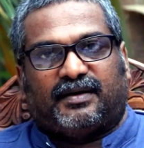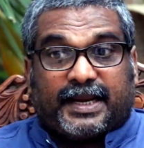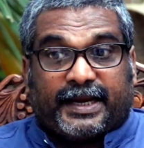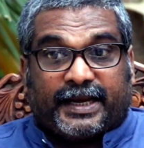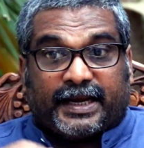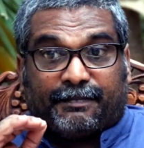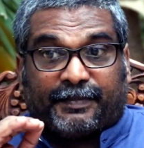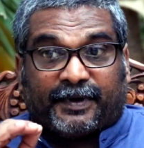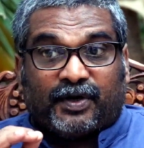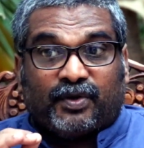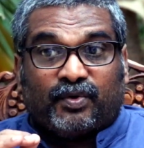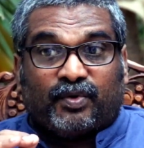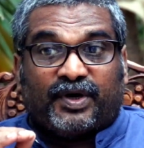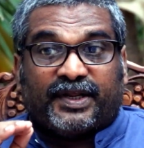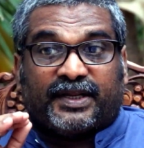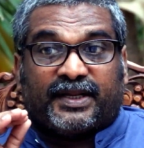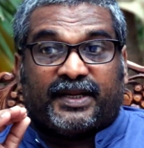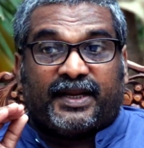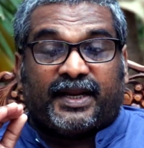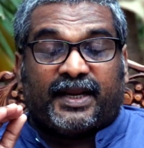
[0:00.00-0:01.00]

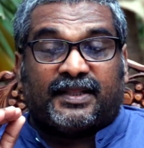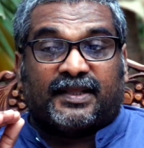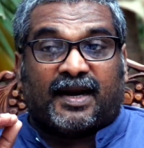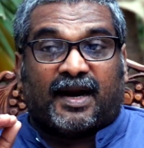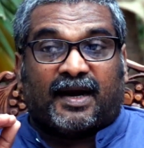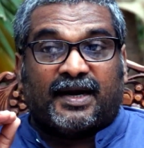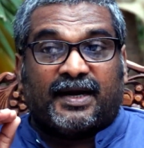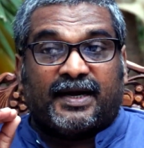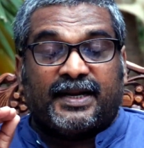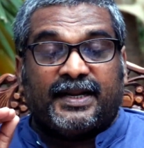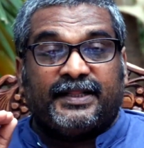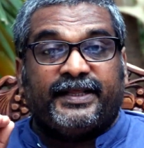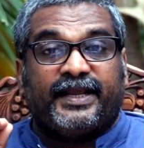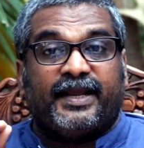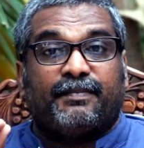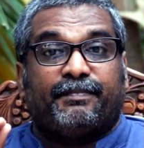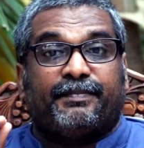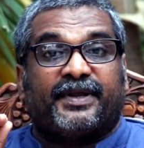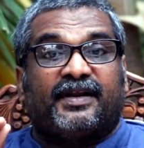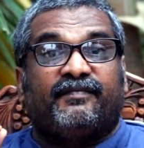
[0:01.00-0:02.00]
இனப்படுகொலைக்கு எதிரான
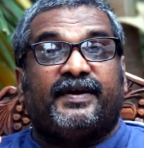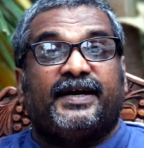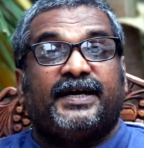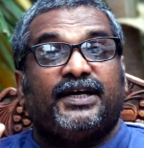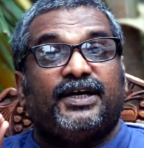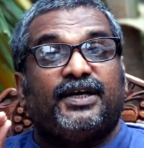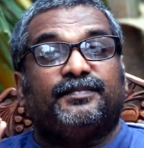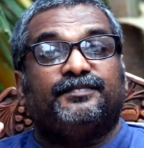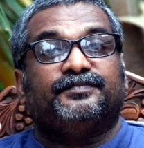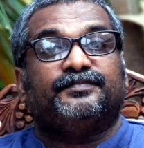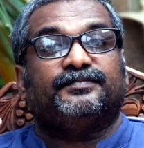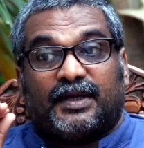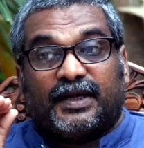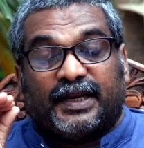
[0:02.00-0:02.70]
நீதியை பெற வேண்டும்